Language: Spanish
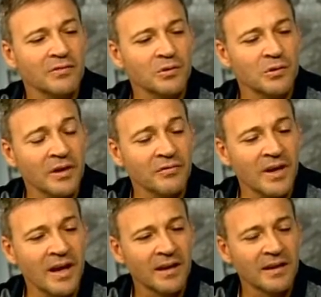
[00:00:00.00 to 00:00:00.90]

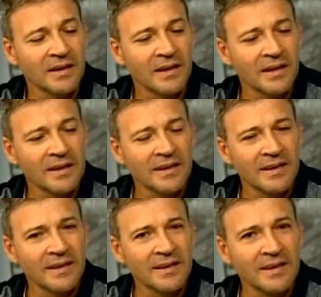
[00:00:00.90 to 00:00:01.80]
fotografía.
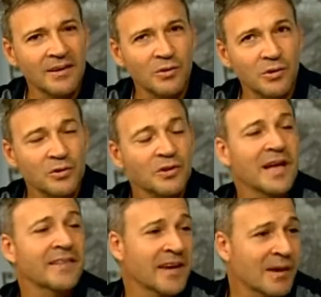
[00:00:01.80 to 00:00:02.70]
Nosotros
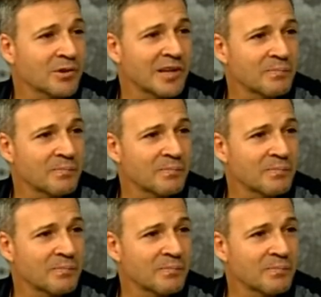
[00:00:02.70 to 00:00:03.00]
ya teníamos